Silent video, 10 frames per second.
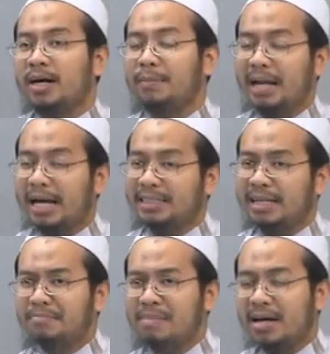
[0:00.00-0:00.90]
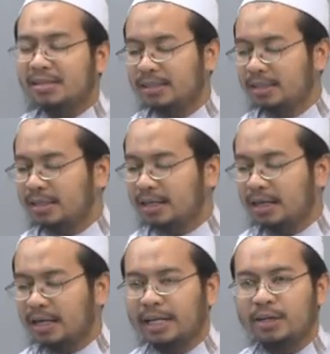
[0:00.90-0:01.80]
มันอาจจะนำมาซึ่ง
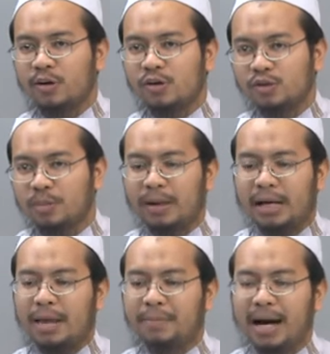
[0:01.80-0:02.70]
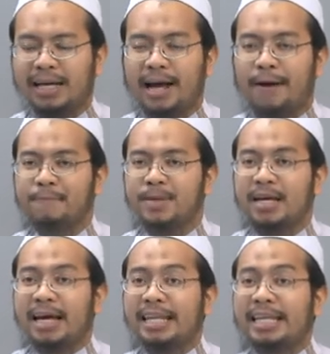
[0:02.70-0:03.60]
กลิ่นของศพอะไรบ้างนะฮะ
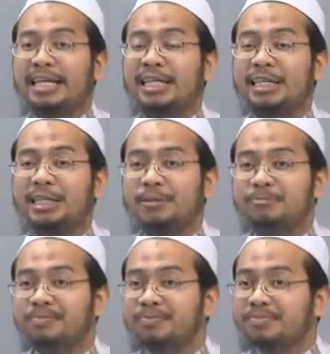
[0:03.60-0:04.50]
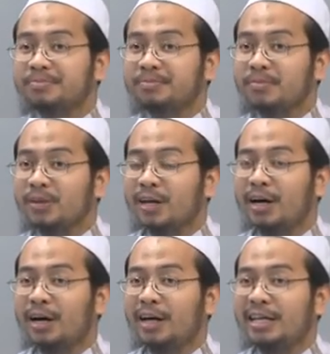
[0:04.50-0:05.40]
นี่คือ
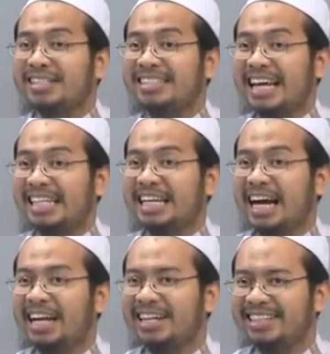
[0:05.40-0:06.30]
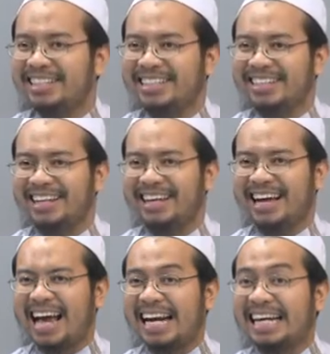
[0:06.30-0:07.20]
อิสติอาจัล
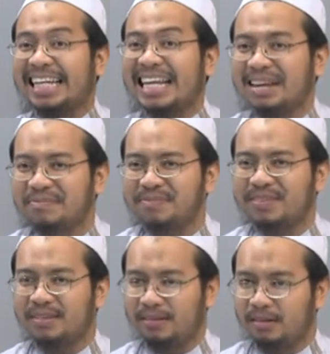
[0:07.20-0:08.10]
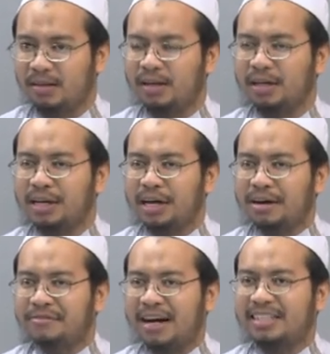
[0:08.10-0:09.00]
การรีบ
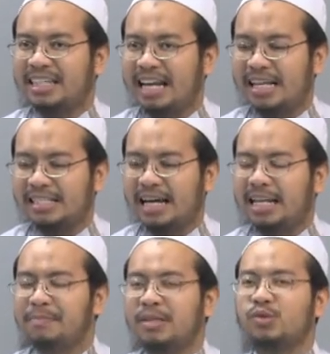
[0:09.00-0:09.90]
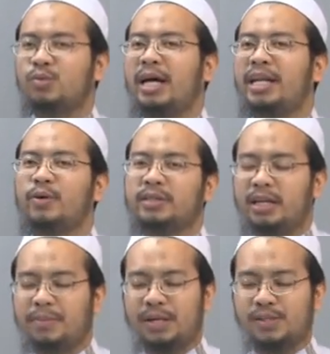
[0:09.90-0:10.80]
ฝังจนาซาเนี่ยเป็นสุนนะหนึ่งของ
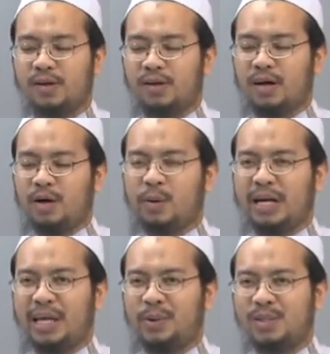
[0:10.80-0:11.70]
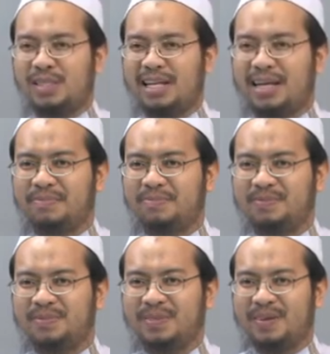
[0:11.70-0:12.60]
ท่านนบีซอลลอฮุอะลัยฮุวสัลลัม
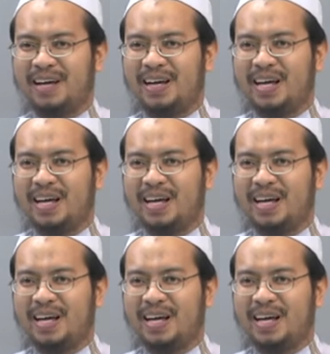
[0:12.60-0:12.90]
นะฮะ